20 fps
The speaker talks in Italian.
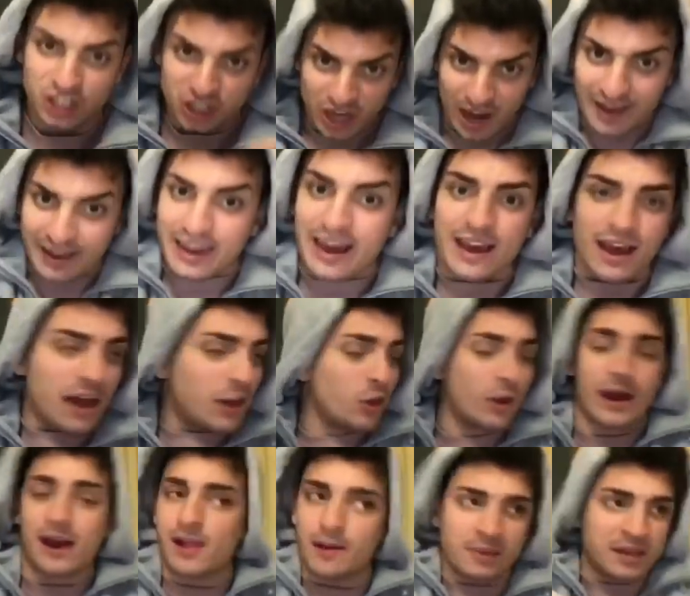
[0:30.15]
Cioè che
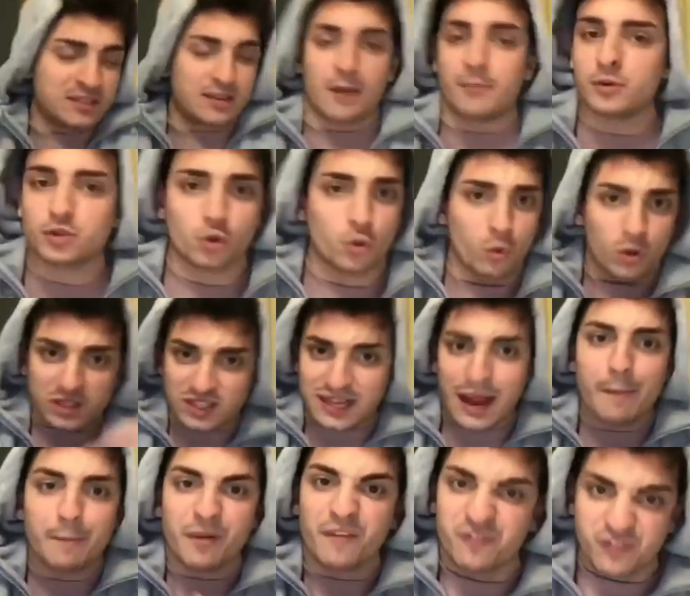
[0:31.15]
allora la mettiamo su
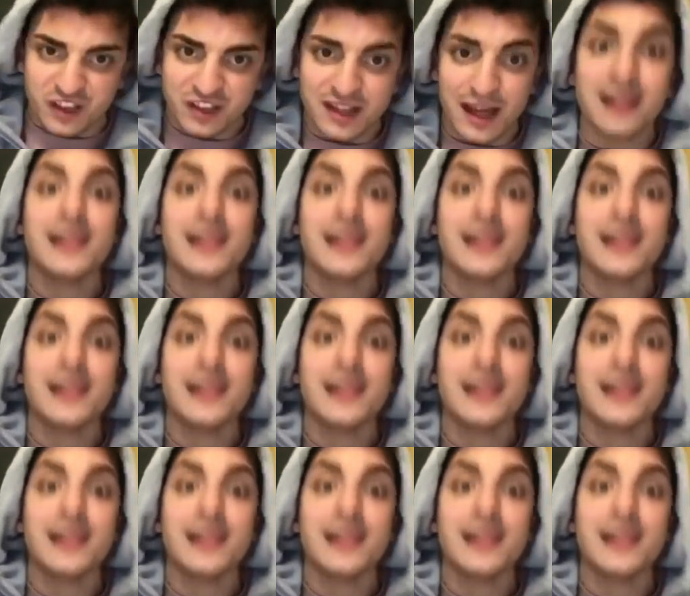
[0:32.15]
Whatsapp e finita